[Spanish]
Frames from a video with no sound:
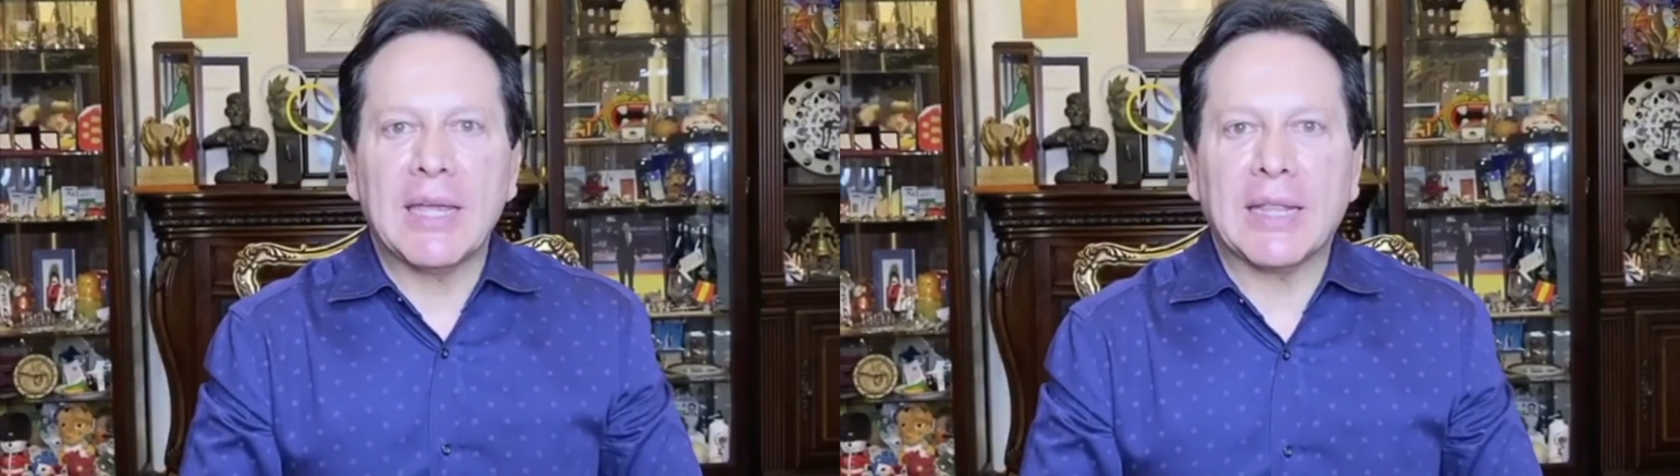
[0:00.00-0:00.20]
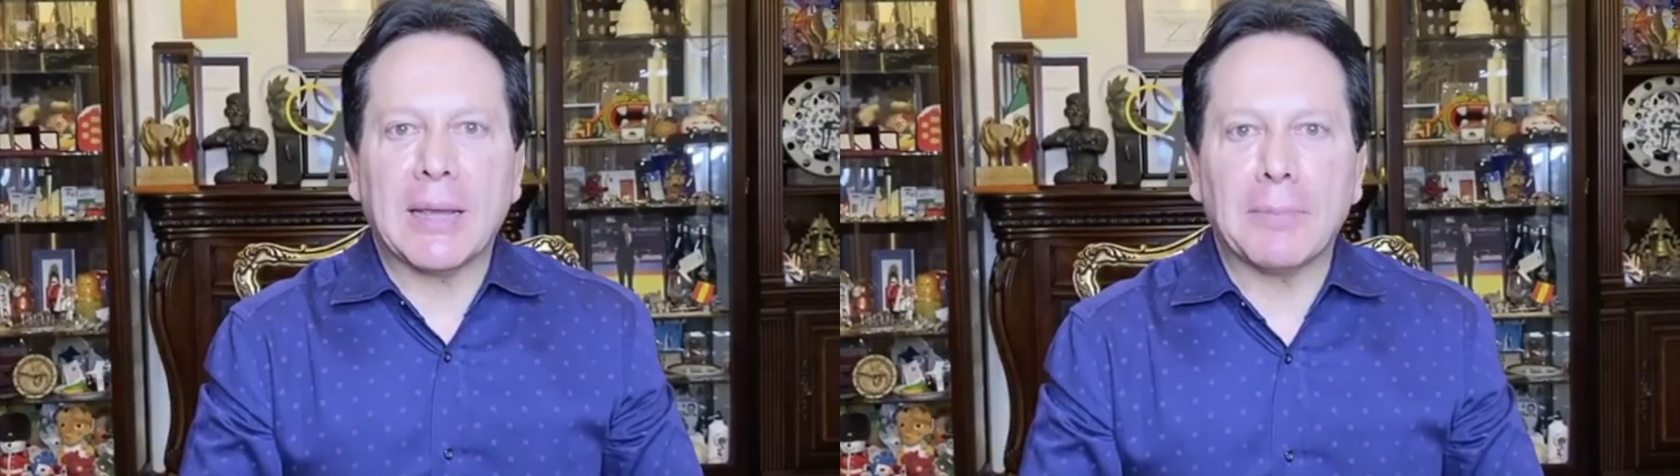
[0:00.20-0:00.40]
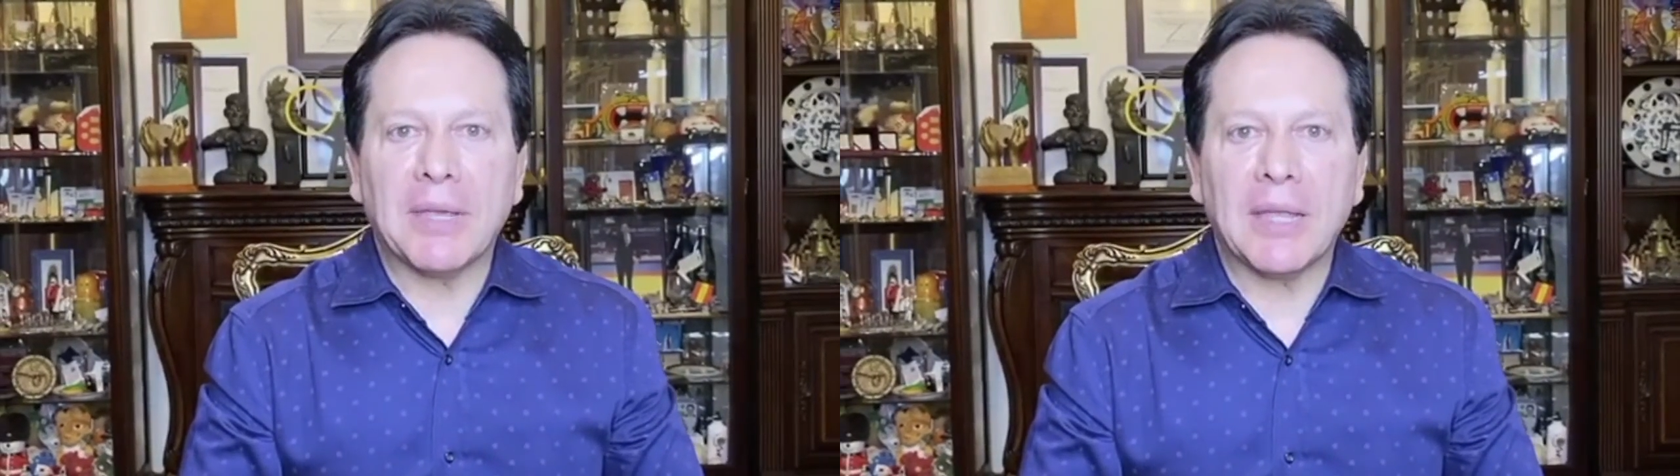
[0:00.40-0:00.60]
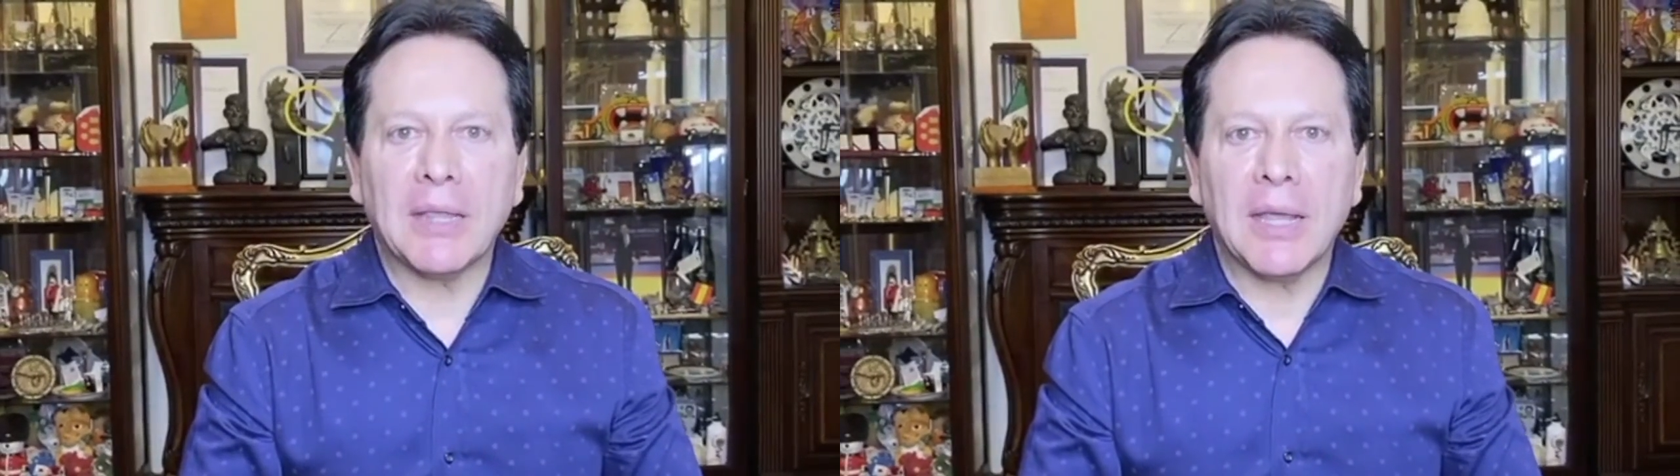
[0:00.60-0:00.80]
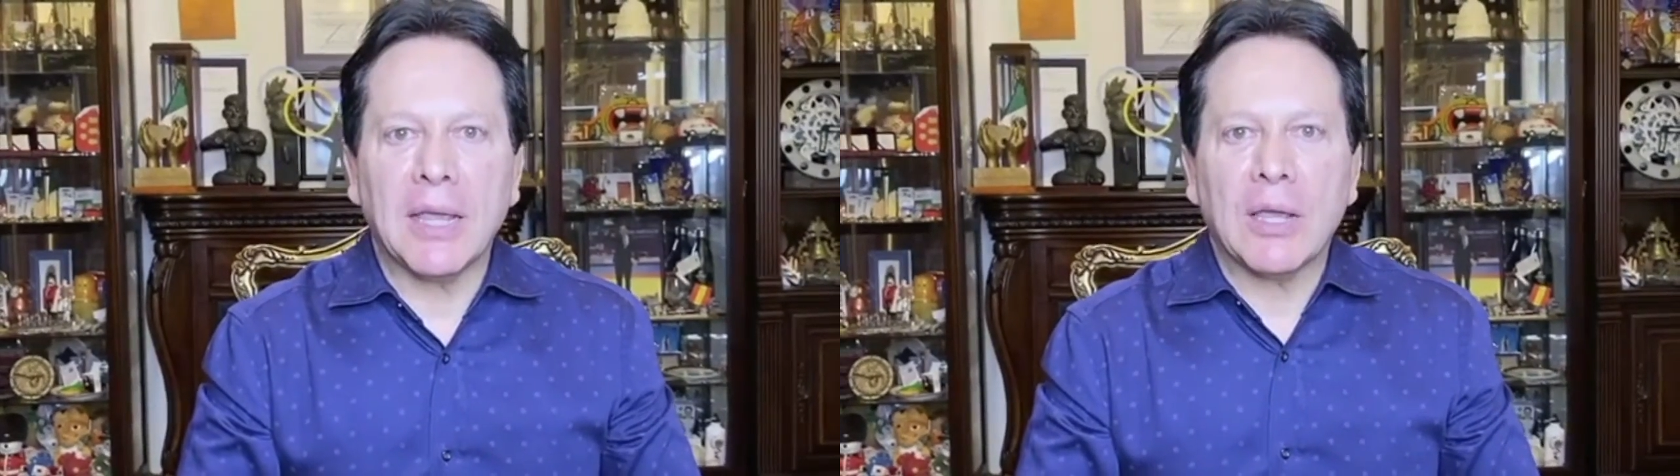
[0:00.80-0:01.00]
y
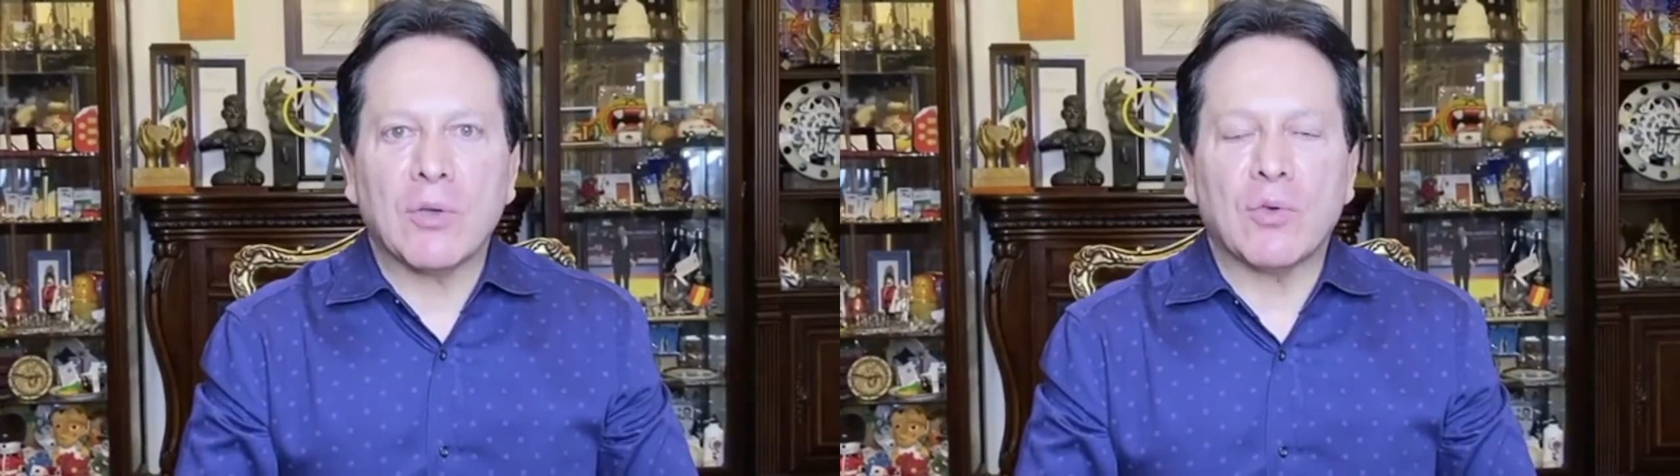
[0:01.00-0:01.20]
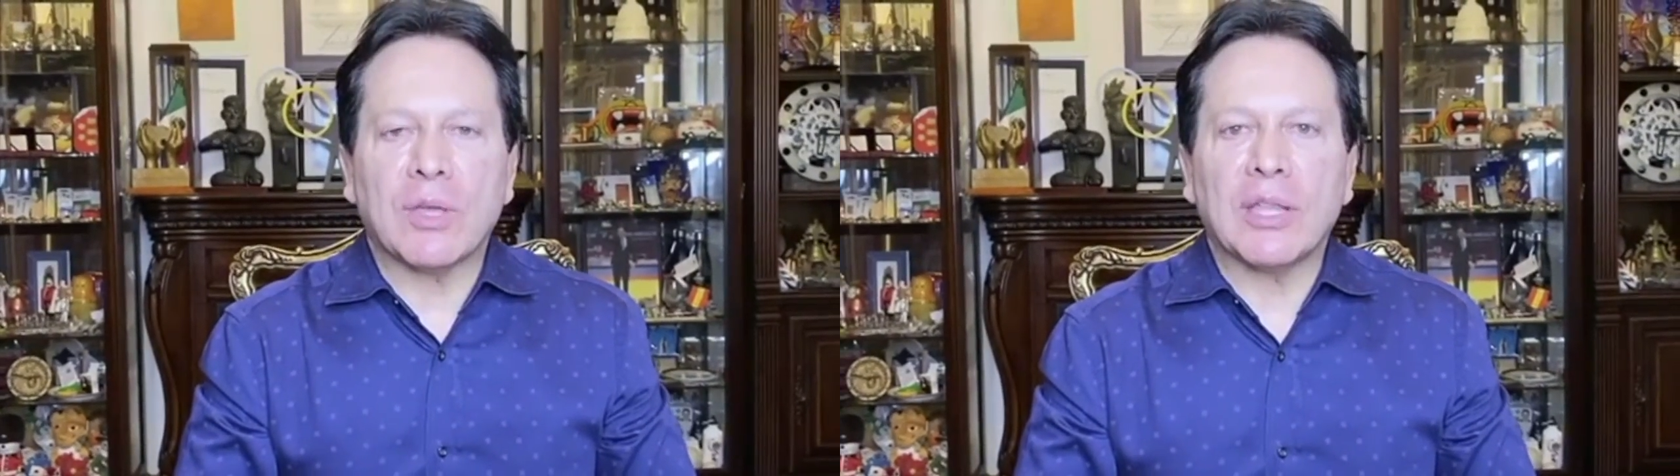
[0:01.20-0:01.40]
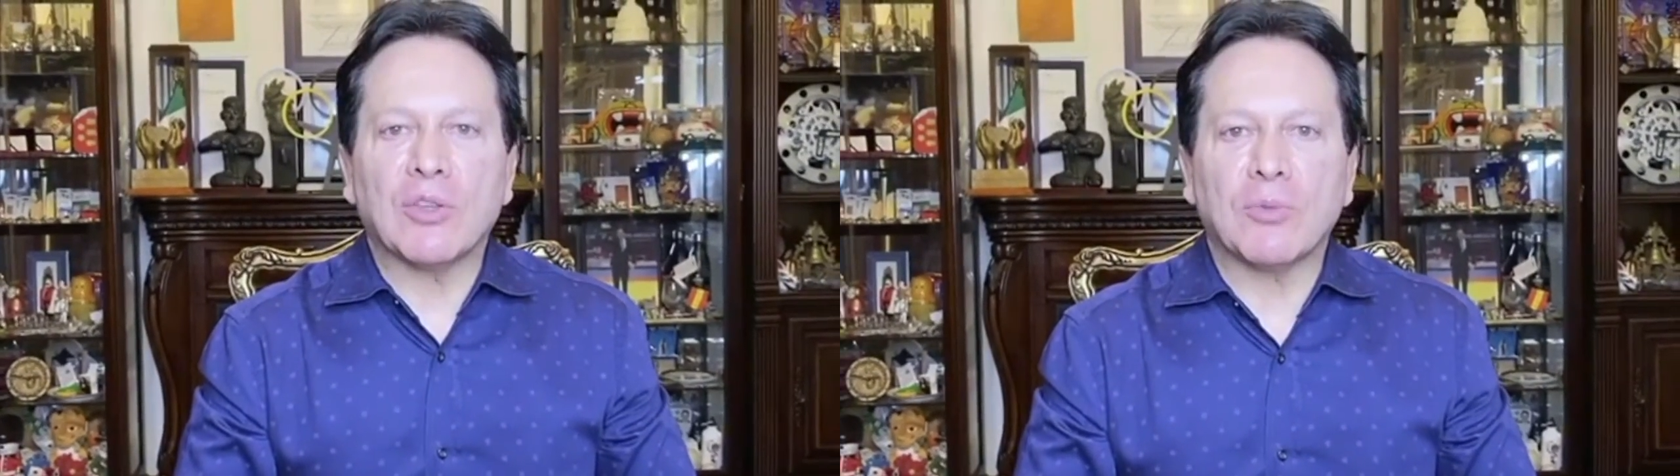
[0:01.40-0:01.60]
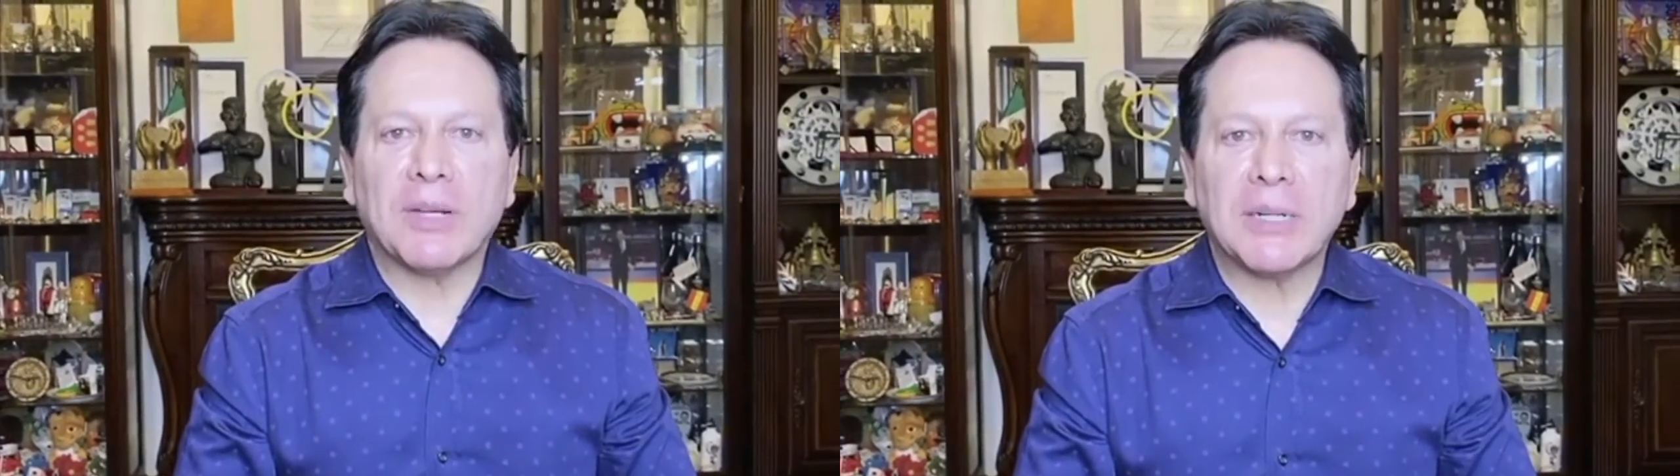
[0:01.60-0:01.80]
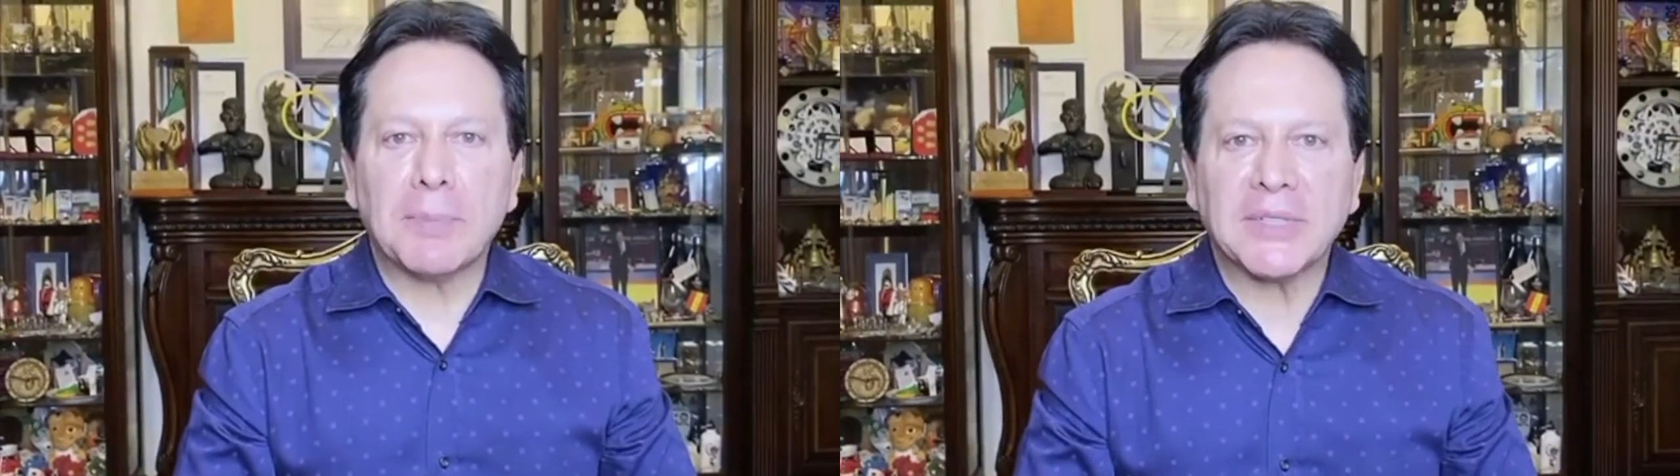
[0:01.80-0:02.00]
también con quien nos
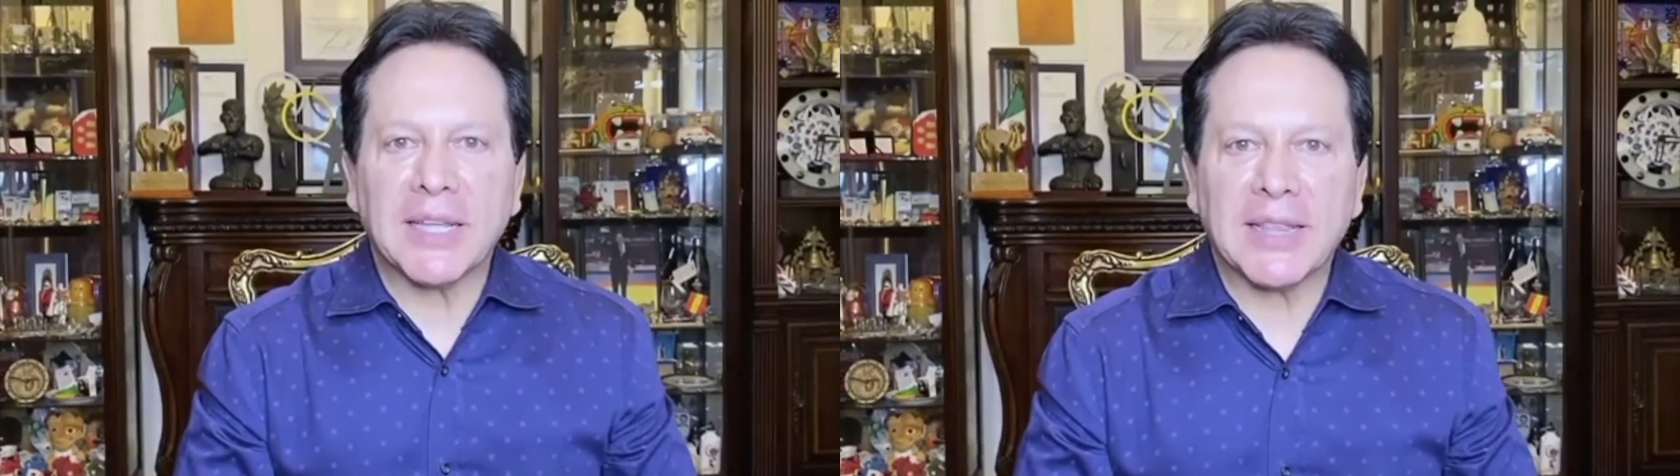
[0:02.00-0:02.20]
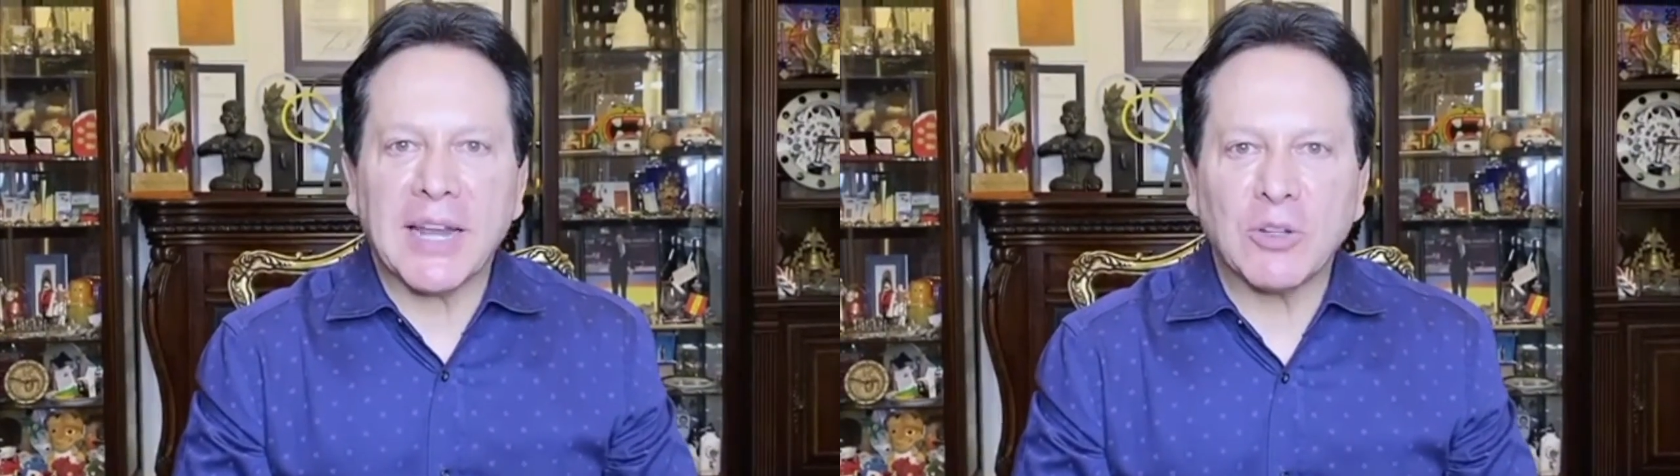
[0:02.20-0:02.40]
va a representar